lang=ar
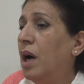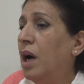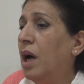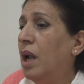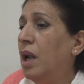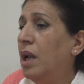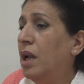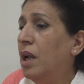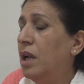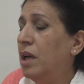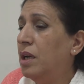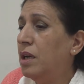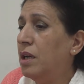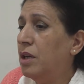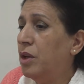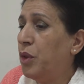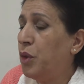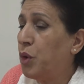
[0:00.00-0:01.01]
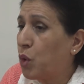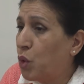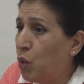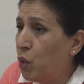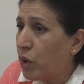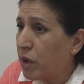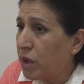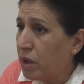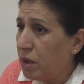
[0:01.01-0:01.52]

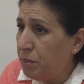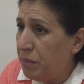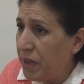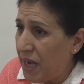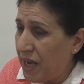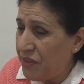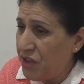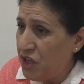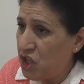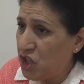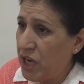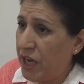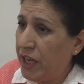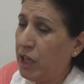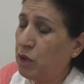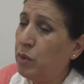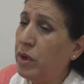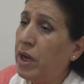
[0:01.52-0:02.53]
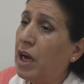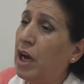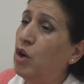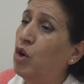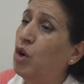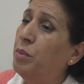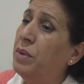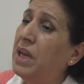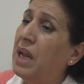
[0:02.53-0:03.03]
الذكور بهذه الشاحنات
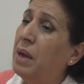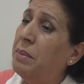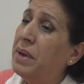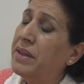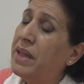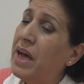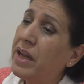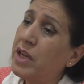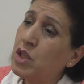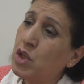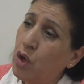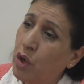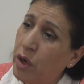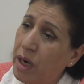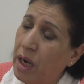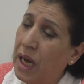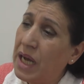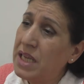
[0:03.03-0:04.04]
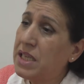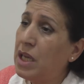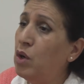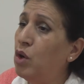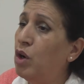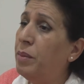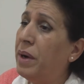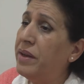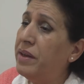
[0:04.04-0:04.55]
ونقلوهم إلى مدارس أخرى
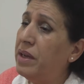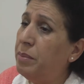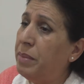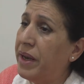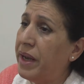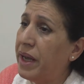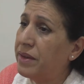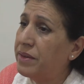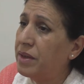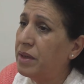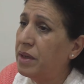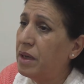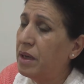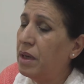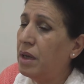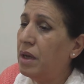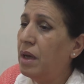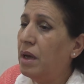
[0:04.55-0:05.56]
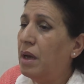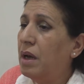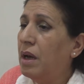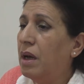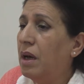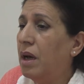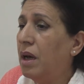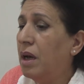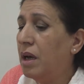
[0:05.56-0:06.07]
عزلوهم عن البنات
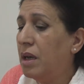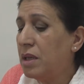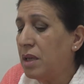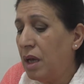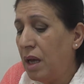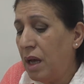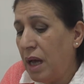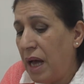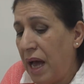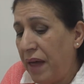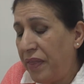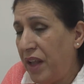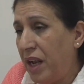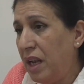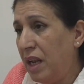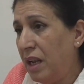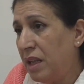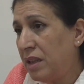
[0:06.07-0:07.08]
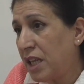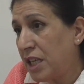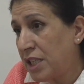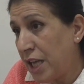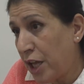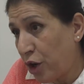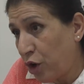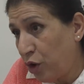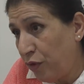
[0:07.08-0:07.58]
آه، آه، هذا
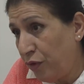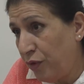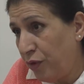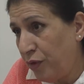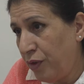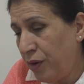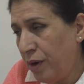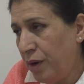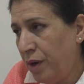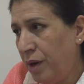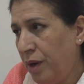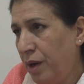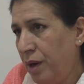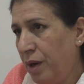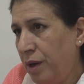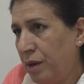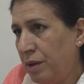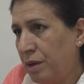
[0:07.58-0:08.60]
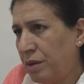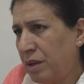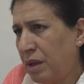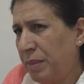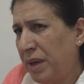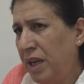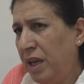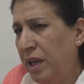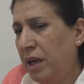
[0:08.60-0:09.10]
التصرف آه،
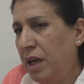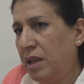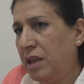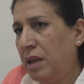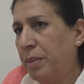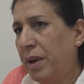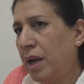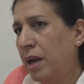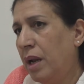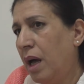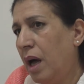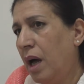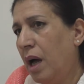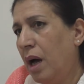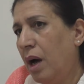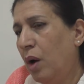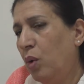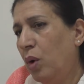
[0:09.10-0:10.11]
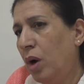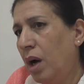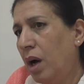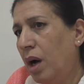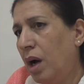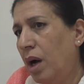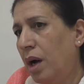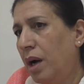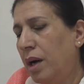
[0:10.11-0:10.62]
طبعا احنا اعتبرناه
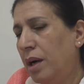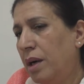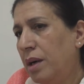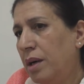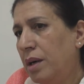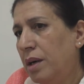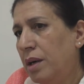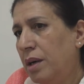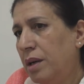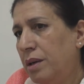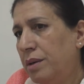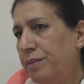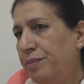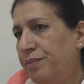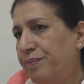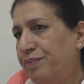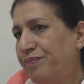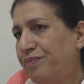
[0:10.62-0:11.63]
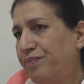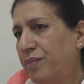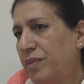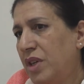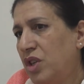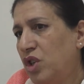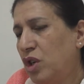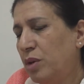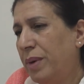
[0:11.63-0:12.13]
هو
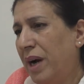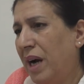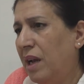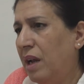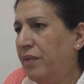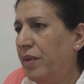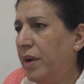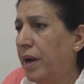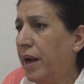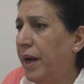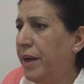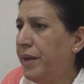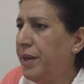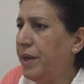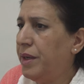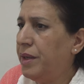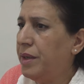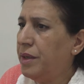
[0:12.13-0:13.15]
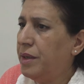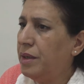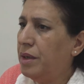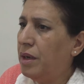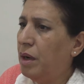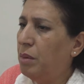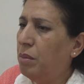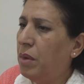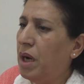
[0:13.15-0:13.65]
تجربة على فئران يعني
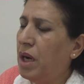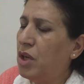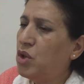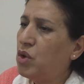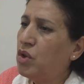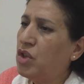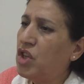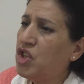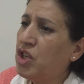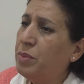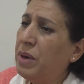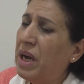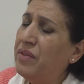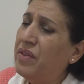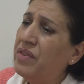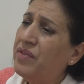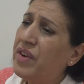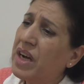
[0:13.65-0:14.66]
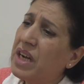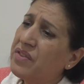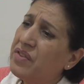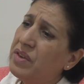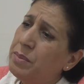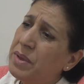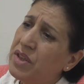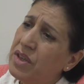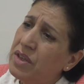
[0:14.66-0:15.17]
هم أجروا التجربة هاي فقط
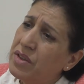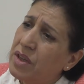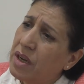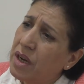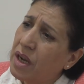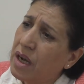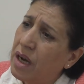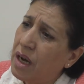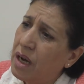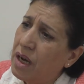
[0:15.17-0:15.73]
في مدينة الرقة